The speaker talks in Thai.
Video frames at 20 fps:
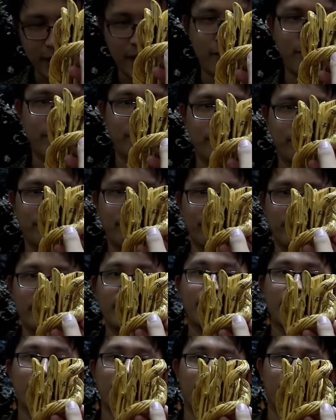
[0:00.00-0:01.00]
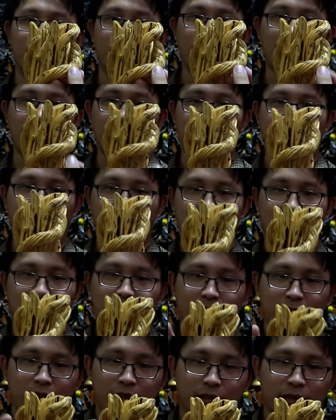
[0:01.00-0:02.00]
่ครับ แล้วคราวเนี้ย
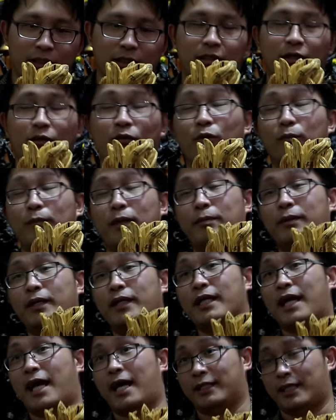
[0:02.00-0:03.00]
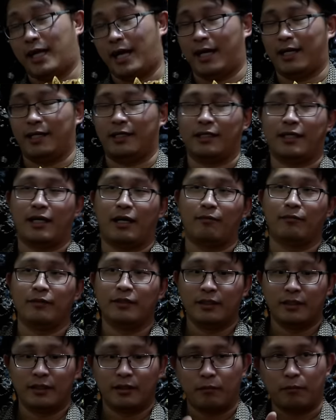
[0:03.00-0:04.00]
เครือเถาหลงเป็นพืชอาถรรพ์ครับ
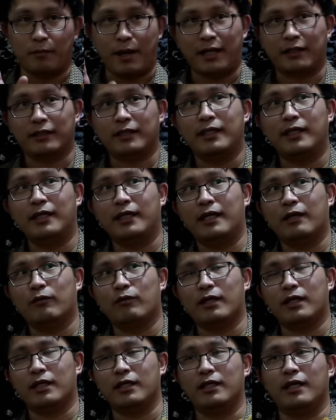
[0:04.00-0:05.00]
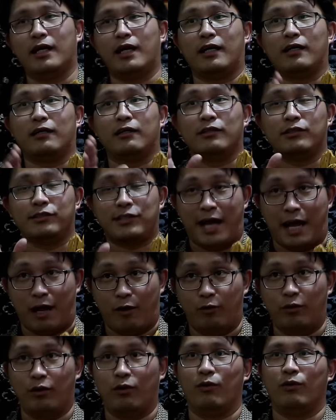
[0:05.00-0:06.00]
ครับบางที่เรียกว่าเครือสา
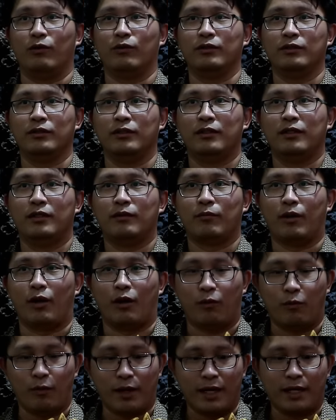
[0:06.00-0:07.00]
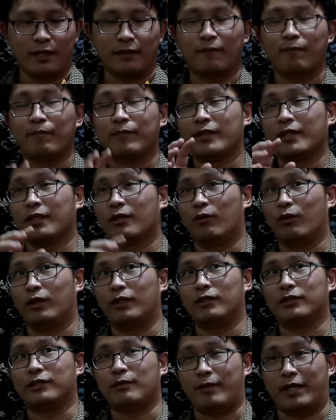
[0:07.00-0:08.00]
วหลงครับเพราะว่าค
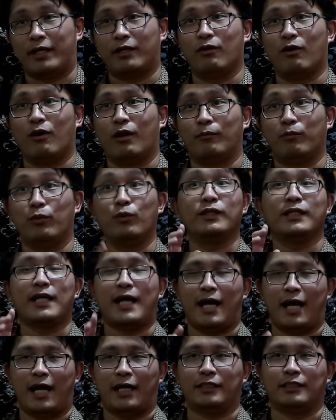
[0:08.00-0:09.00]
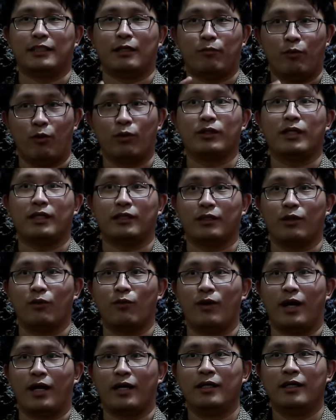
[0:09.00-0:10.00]
นสมัยก่อนผู้ชายจะพกติด
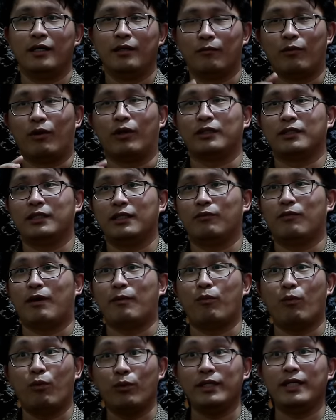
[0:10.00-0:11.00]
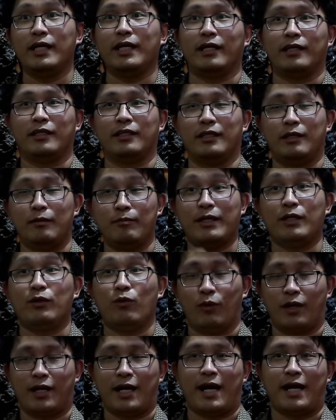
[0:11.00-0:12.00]
ตัวเพราะเชื่อว่าผู้หญิงที่มาอ
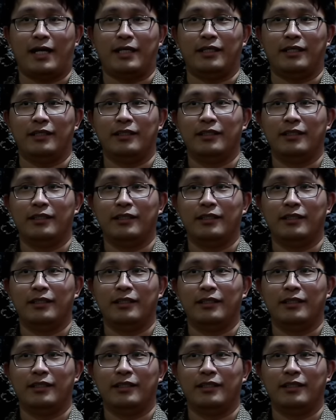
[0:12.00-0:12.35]
ยู่ใกล้